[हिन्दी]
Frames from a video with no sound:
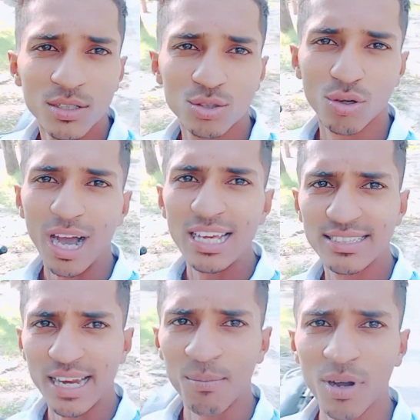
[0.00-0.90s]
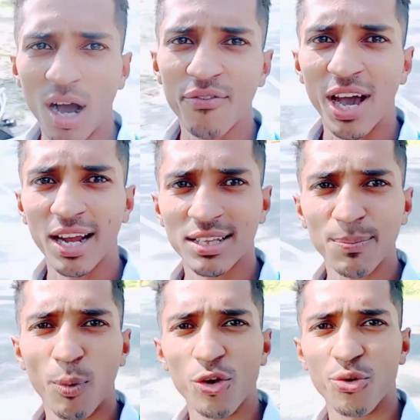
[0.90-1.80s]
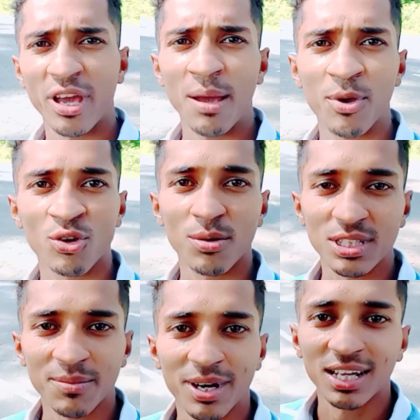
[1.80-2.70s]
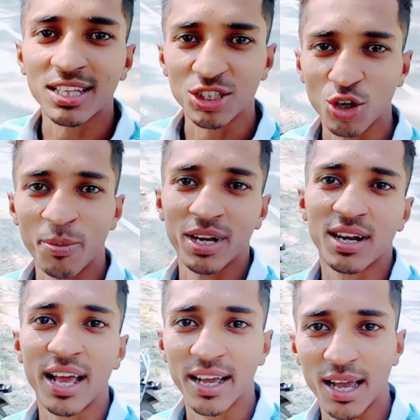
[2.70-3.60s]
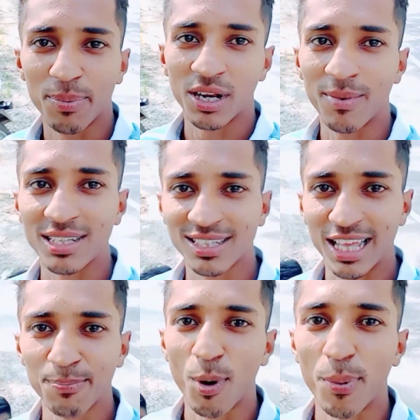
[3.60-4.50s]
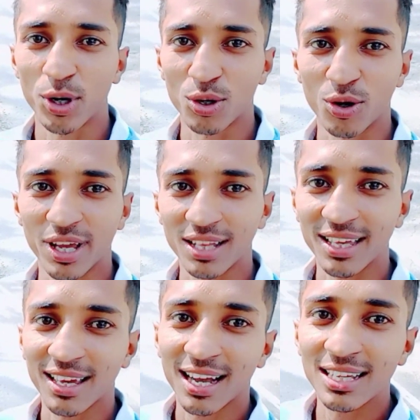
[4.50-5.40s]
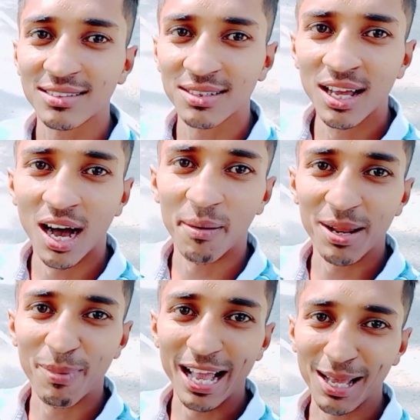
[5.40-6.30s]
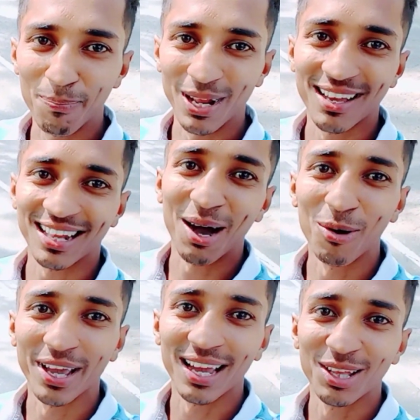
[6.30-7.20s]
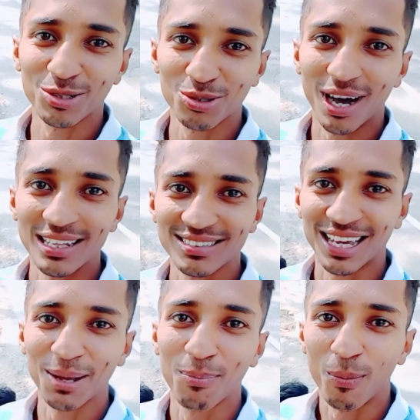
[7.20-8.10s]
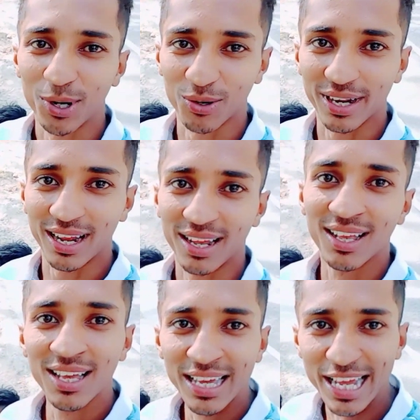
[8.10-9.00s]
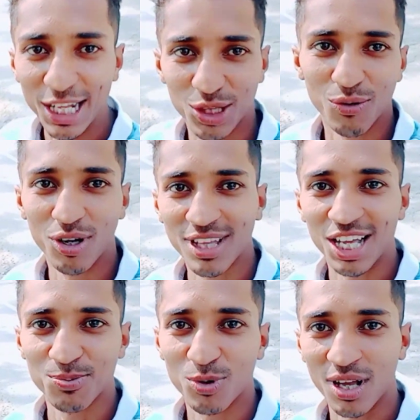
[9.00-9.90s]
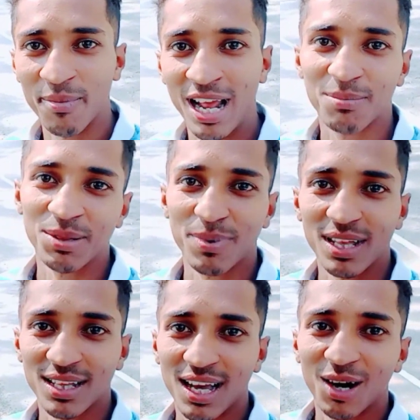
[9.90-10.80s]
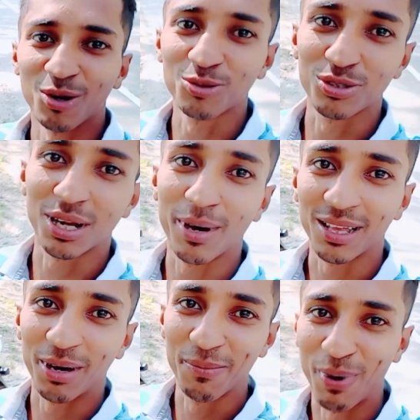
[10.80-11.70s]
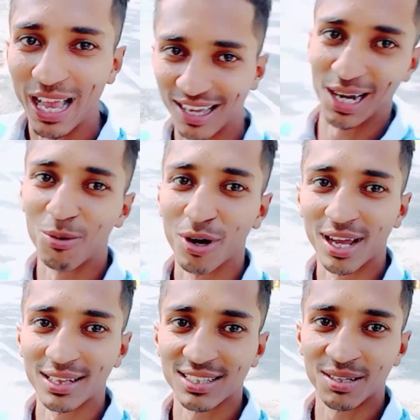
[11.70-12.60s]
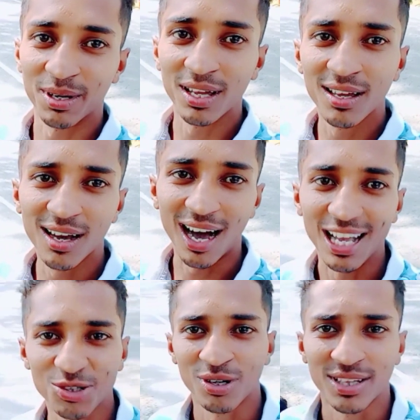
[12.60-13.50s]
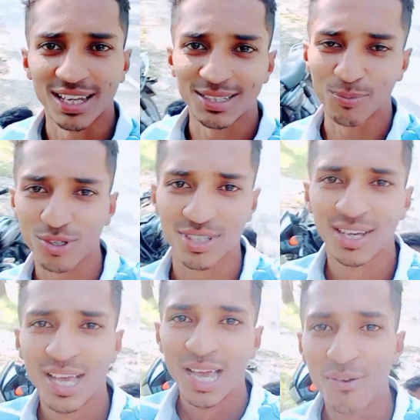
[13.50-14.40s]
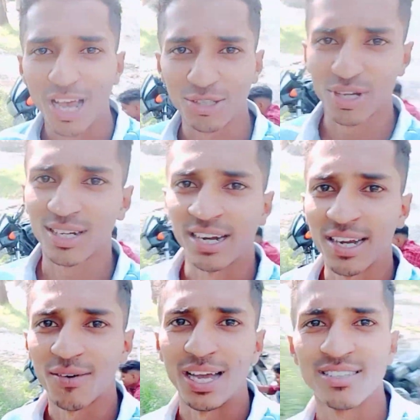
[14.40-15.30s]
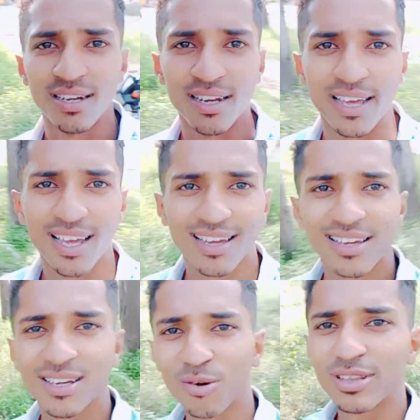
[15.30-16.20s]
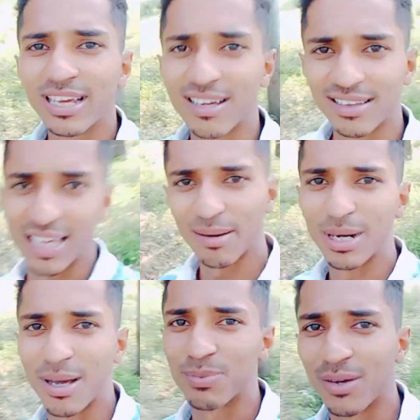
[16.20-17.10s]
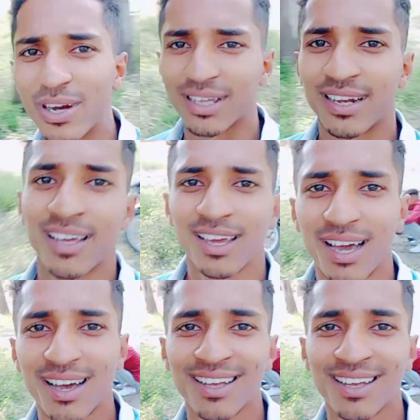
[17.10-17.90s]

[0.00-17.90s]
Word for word: सो so गाइस काफ़ी आगे तक पहुंच चुके हैं बिजनौर बस हमारा 10 किलोमीटर रह गया है पर हमारे साथ एक पोपट और हो गया है देखिए गाइस हमारी बाइक का प्लग खराब हो गया है दोस्तों आज ही सारे पोपट हो रहे हैं एक तो वो ताजपुर का महल बन पड़ा था और दूसरा बार हमारी बाइक ख़राब हो गया आते तो समय आज ही होना था क्या सब कुछ वैसे ना ठंडी हवाएं चल रही हैं कोई दिक्कत नहीं है बट कब तक वेट करेंगे यहाँ